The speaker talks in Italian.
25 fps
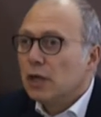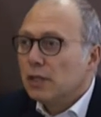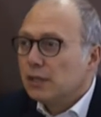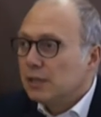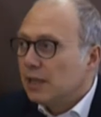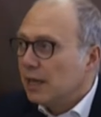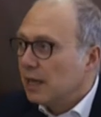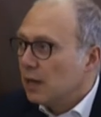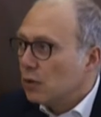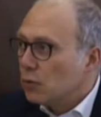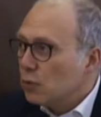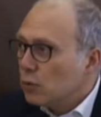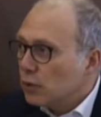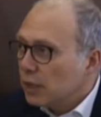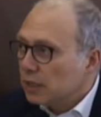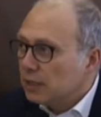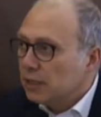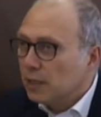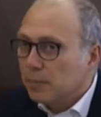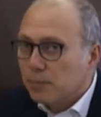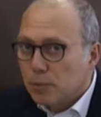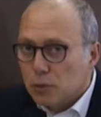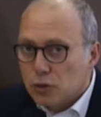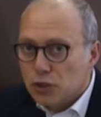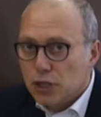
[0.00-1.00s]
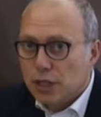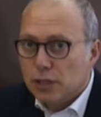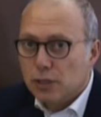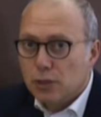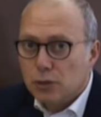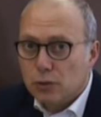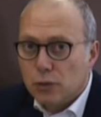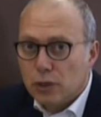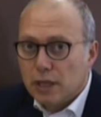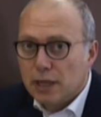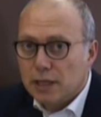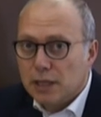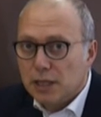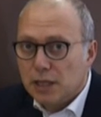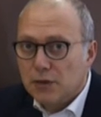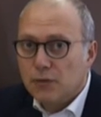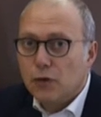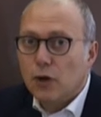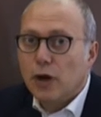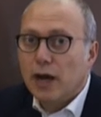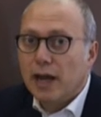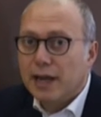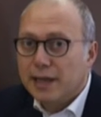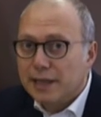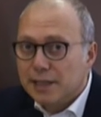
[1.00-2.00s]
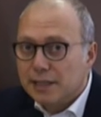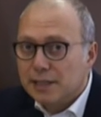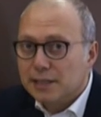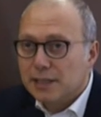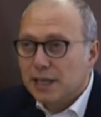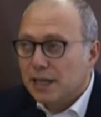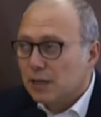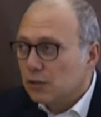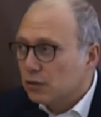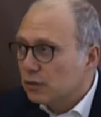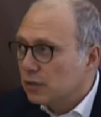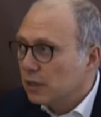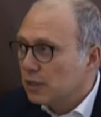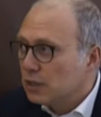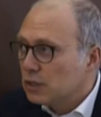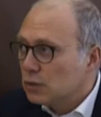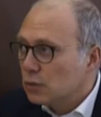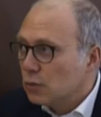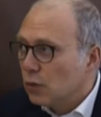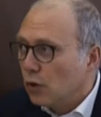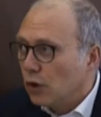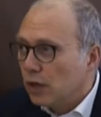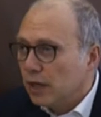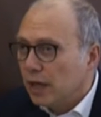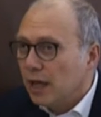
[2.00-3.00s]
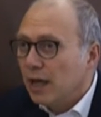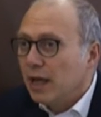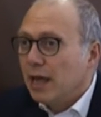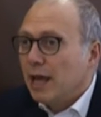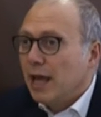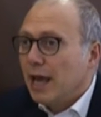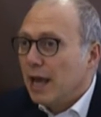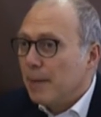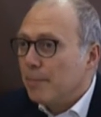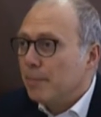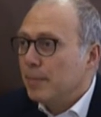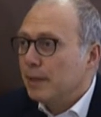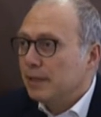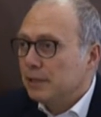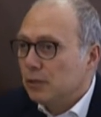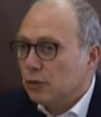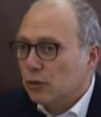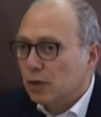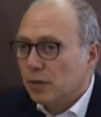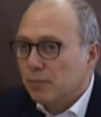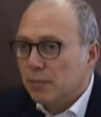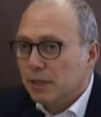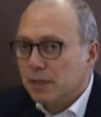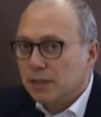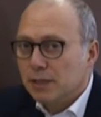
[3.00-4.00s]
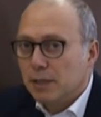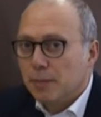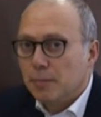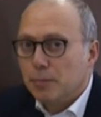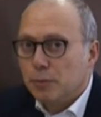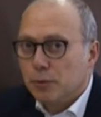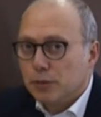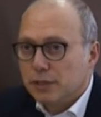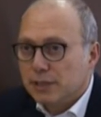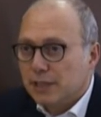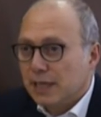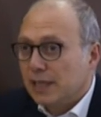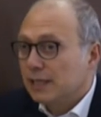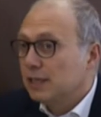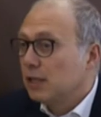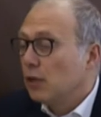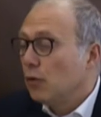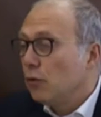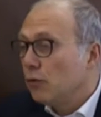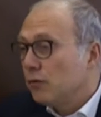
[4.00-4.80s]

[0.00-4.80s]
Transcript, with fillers: della cura e del progetto educativo all'interno delle scuole è particolarmente importante.